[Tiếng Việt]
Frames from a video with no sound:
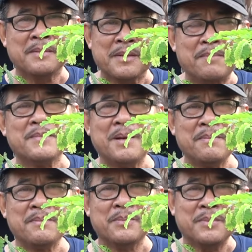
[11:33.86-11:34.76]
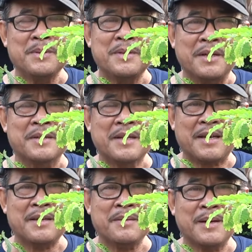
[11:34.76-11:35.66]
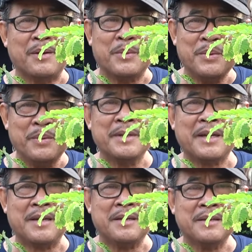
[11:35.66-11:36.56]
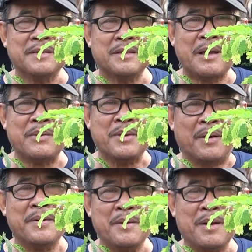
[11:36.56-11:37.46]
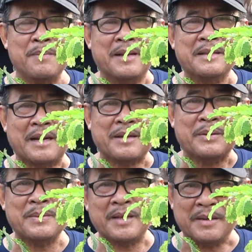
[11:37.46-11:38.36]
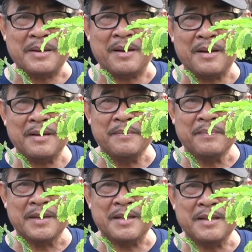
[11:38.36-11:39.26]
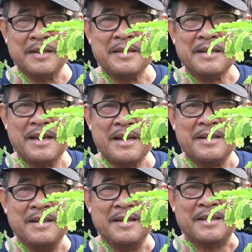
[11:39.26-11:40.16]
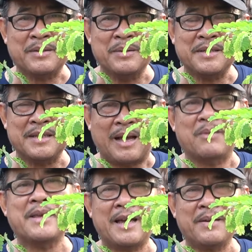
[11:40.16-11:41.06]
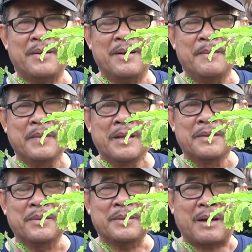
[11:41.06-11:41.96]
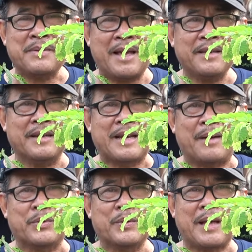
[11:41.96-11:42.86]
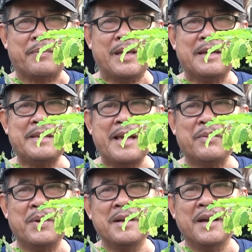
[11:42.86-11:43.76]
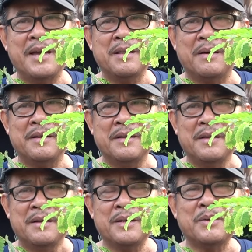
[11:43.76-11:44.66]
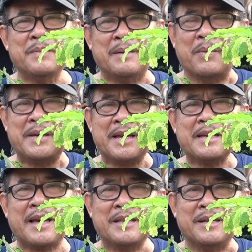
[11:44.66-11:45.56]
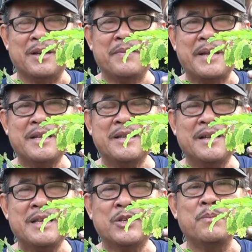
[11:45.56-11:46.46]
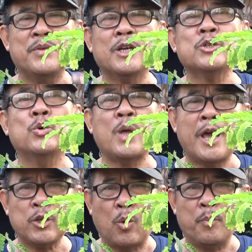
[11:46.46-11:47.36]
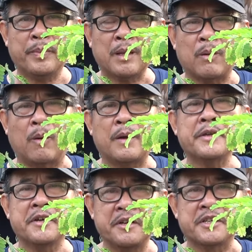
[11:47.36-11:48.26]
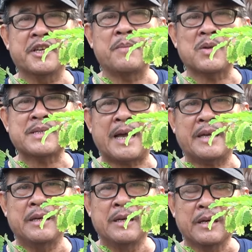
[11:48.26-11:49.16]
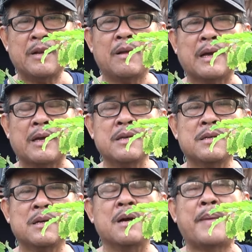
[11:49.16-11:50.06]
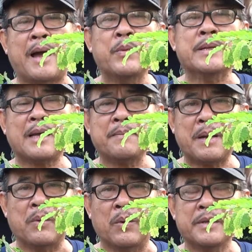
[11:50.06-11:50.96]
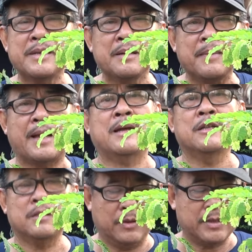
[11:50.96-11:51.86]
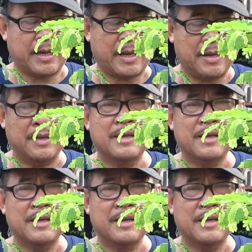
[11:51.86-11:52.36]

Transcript: chăm sóc tôi dưỡng cây, bắt đầu tôi nuôi cây, theo dõi nó có bệnh tật thì tôi trị cho nó. Cái thứ hai nữa là tôi sẽ tạo dáng cho nó. Tôi tạo dáng chừng nào mà tôi cảm thấy cái dáng tôi ưng ý thôi. Nói chung là một cái dáng cây thì nó phải đi đi chung với cái xu thế chung của những người chơi bonsai. Cái đó là cái cơ bản nguyên tắc bắt buộc. Nhưng mà tôi sẽ